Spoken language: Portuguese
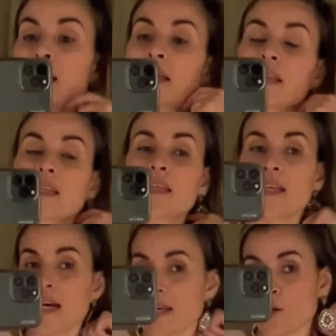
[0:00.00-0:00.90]

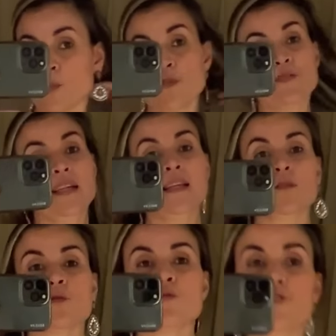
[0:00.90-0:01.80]
E aí, como eu falei,
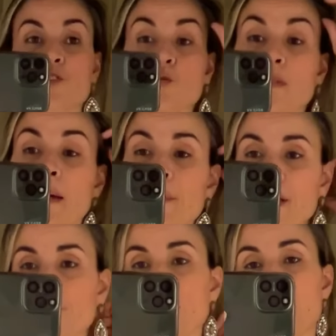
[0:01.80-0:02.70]
eu tô vestindo
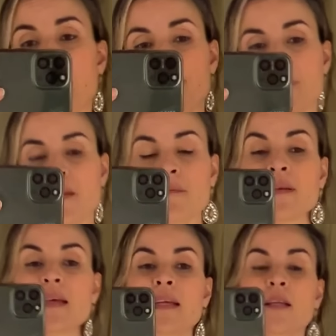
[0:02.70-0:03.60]
tamanho M,
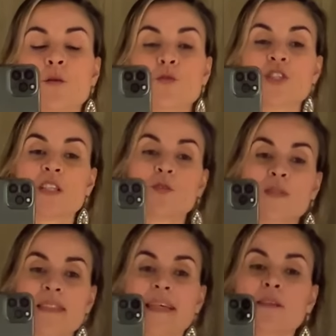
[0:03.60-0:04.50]
ele custa
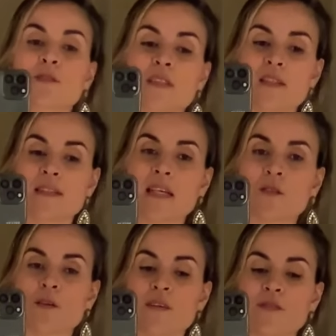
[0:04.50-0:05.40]

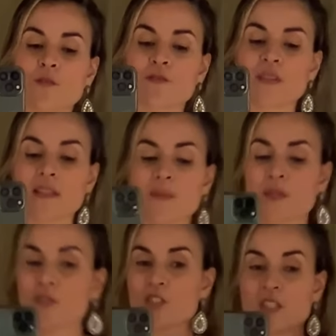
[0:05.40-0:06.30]
R$219,90,
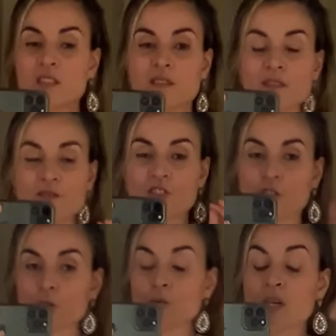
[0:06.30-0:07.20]
mas eu achei esse
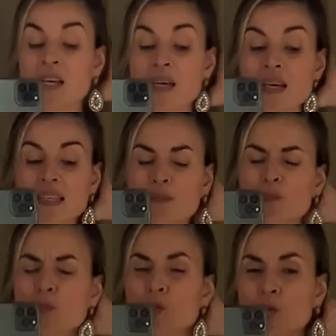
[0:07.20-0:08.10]
vestido
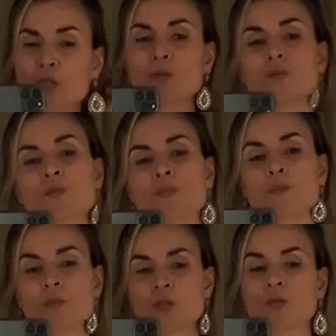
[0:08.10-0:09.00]
muito,
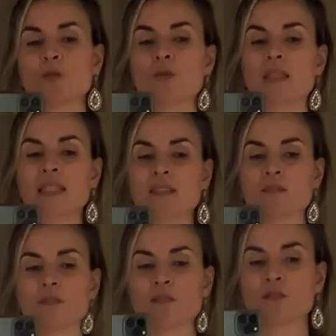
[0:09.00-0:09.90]
muito lindo,